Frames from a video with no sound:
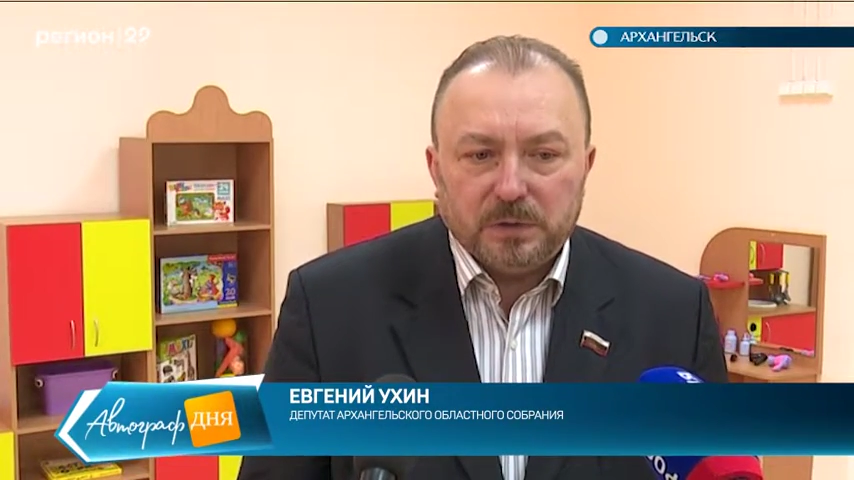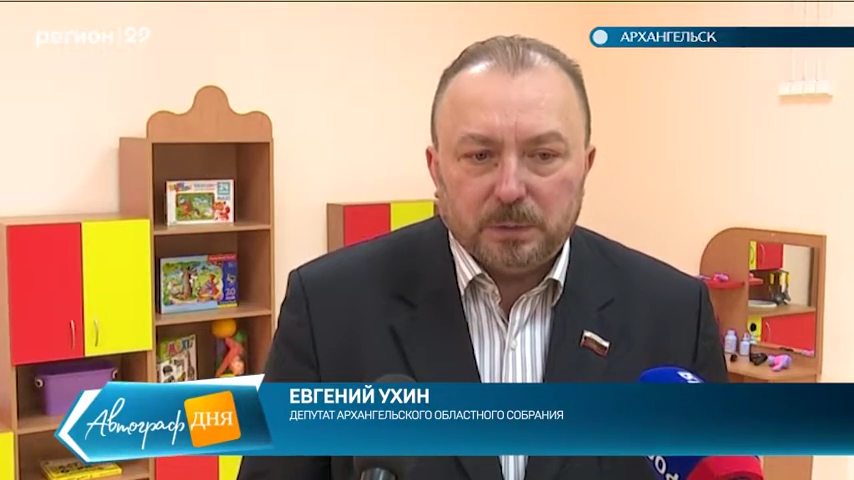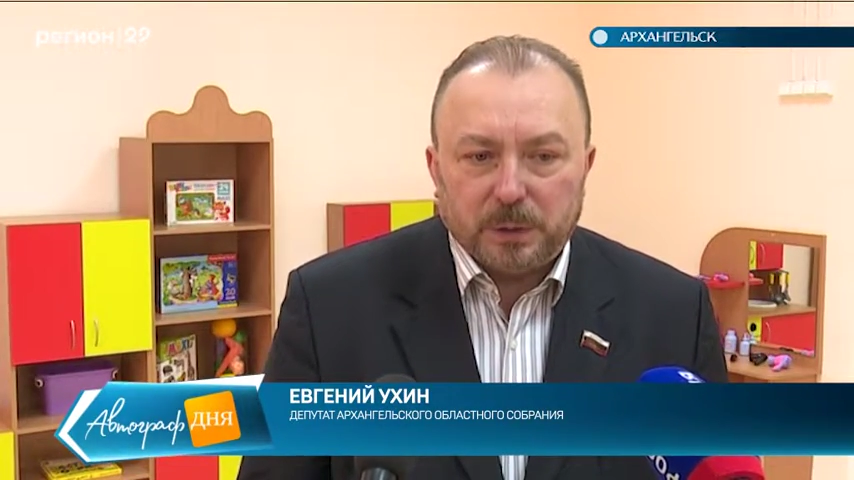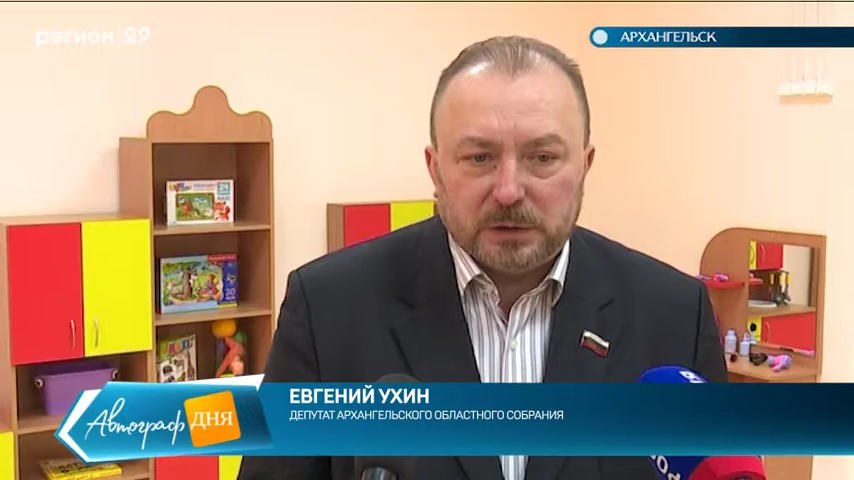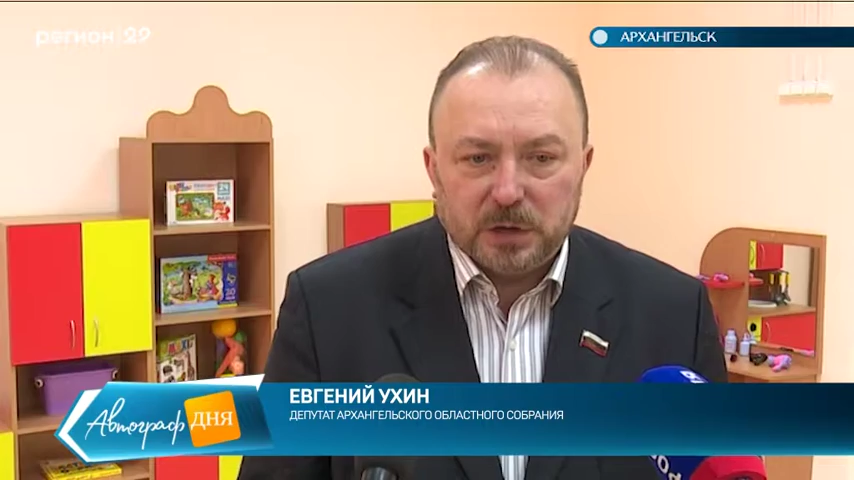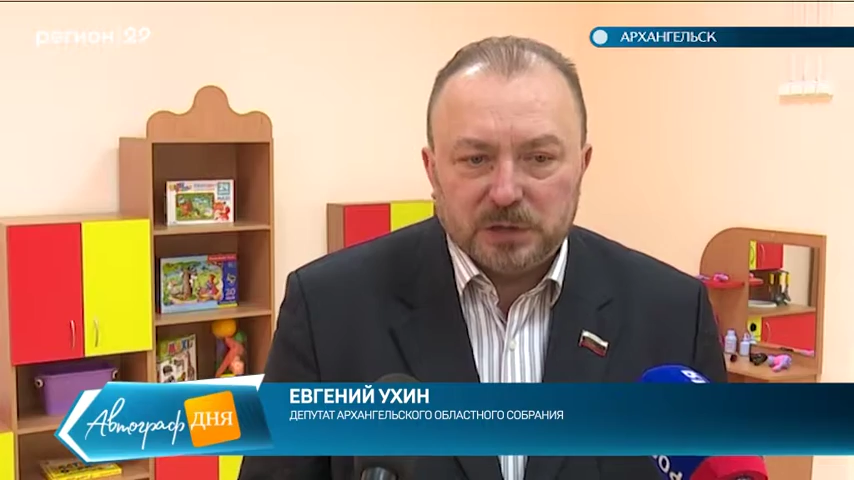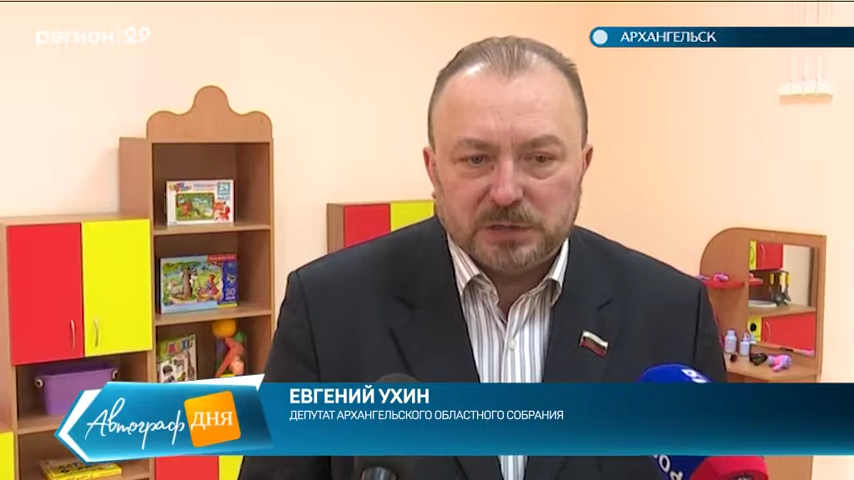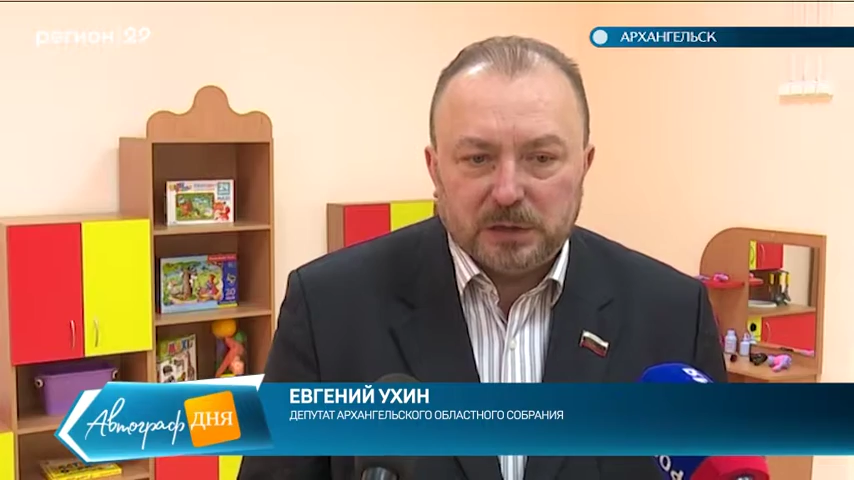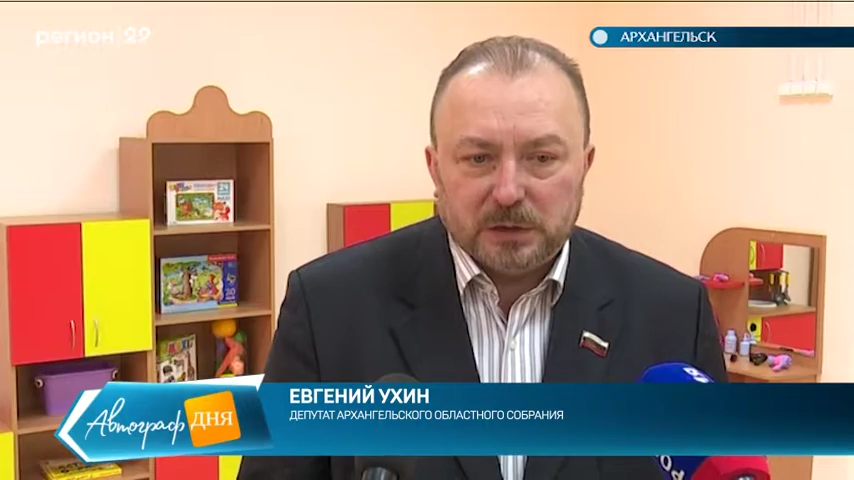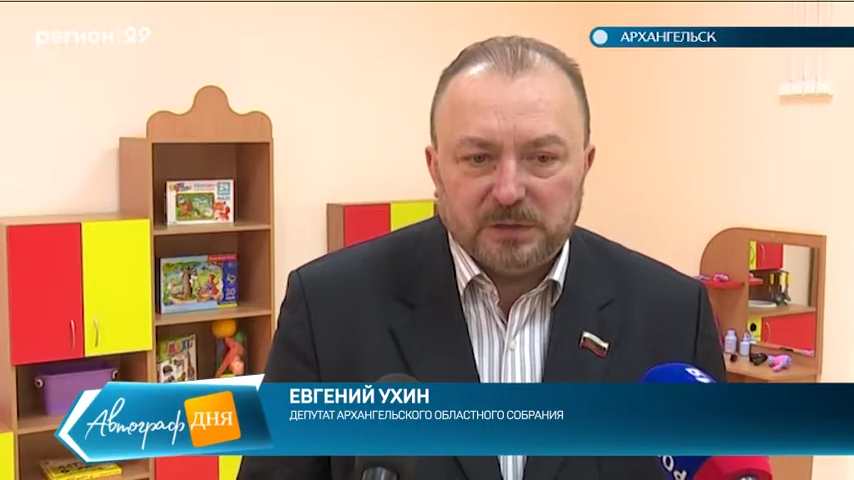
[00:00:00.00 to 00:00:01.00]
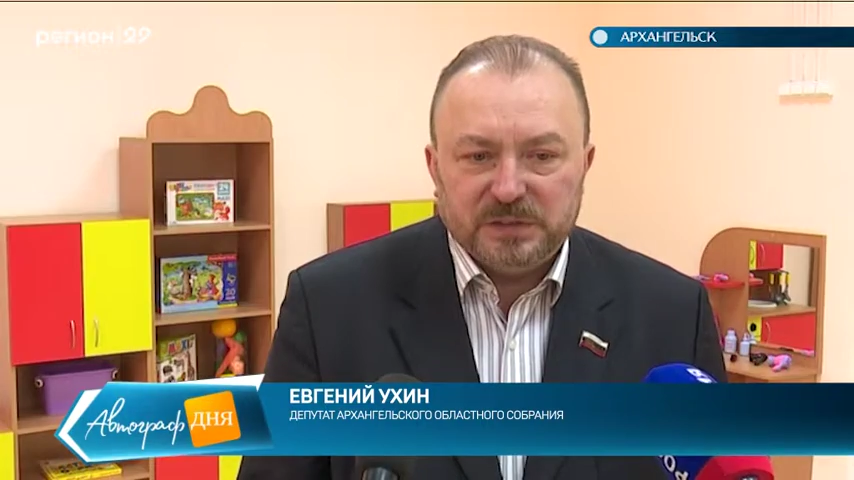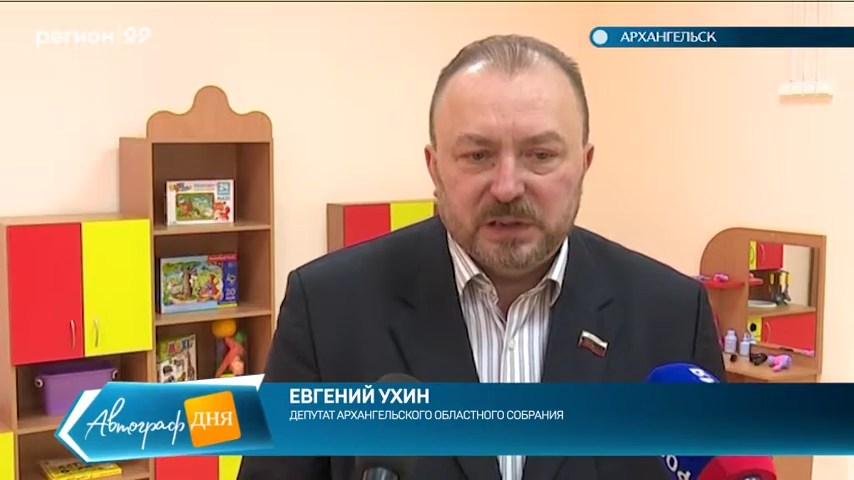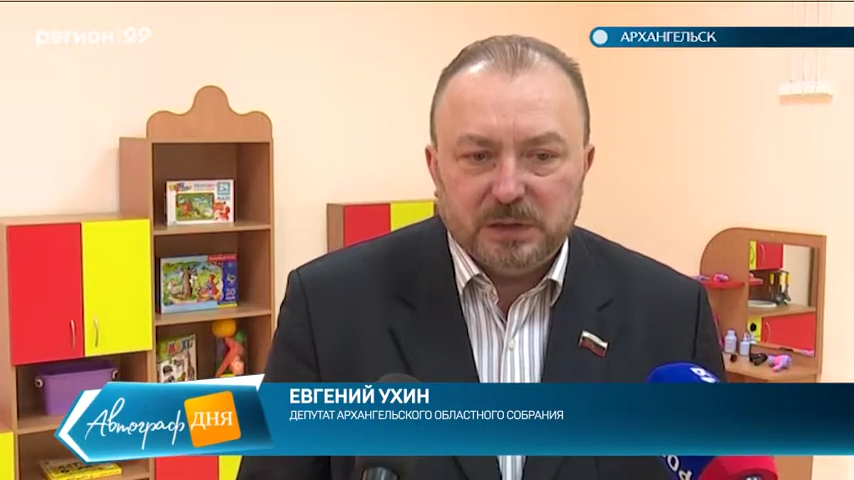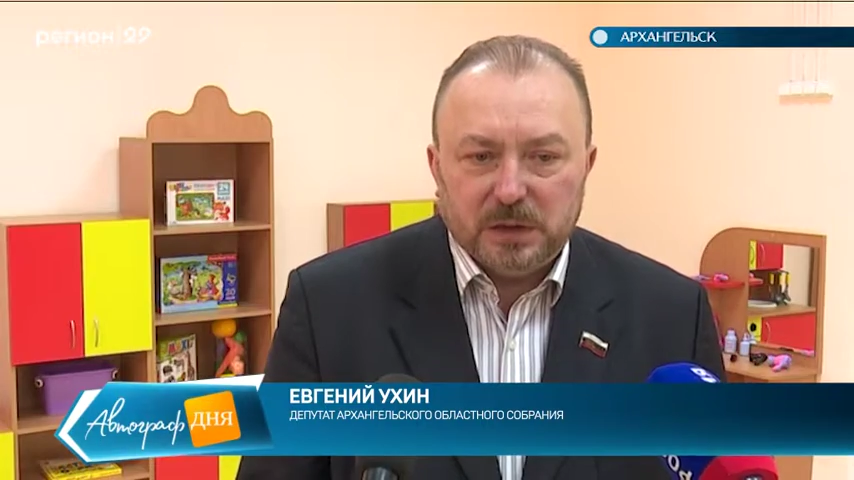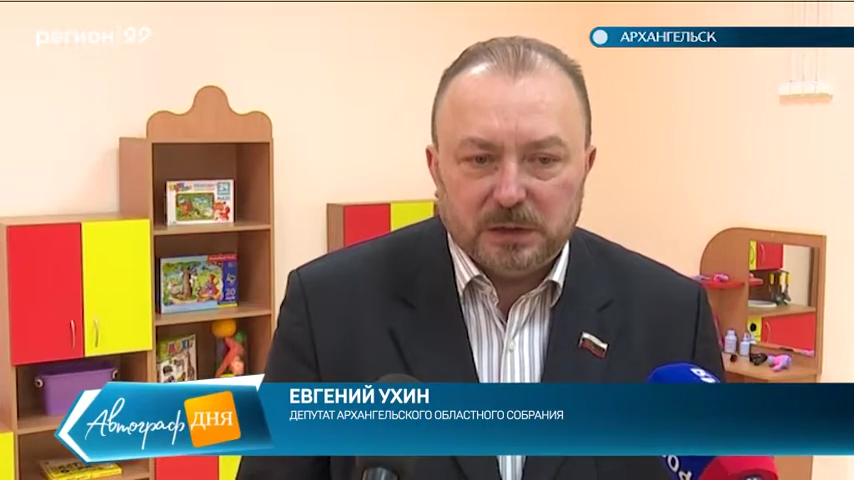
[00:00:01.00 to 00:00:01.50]
практически
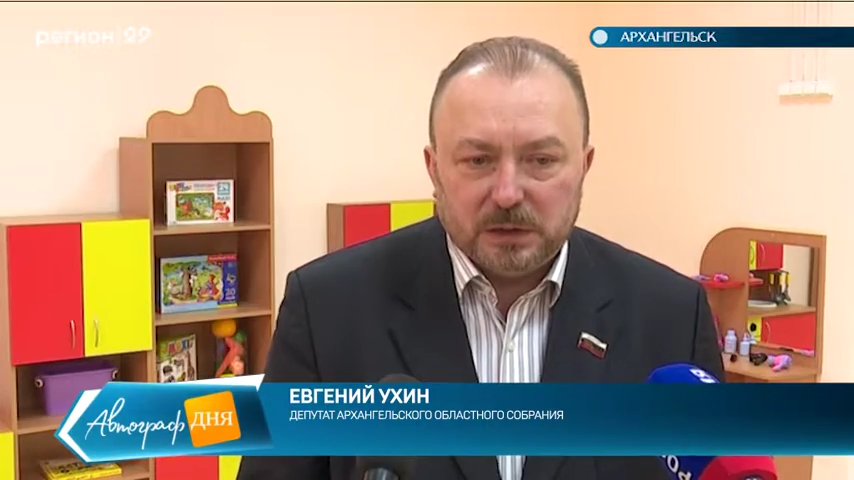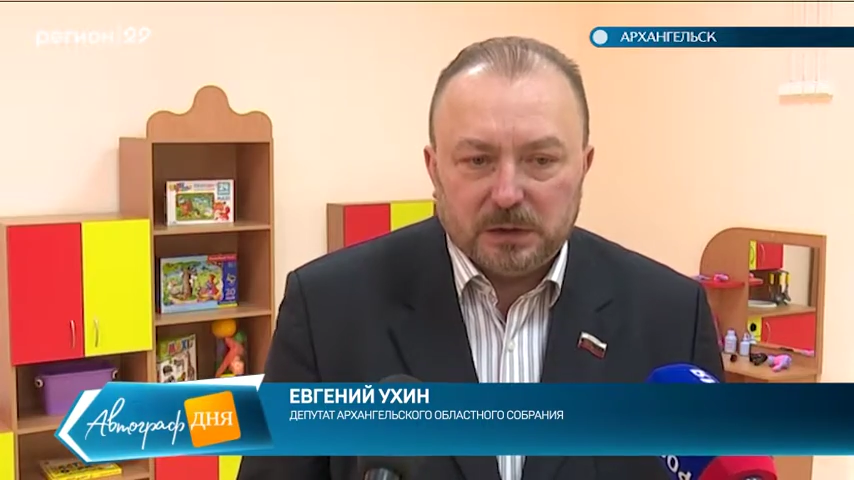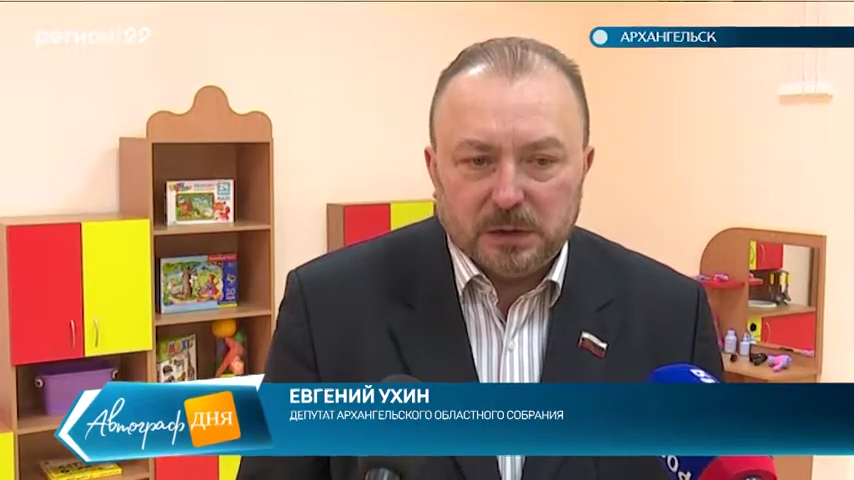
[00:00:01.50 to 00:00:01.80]
все дети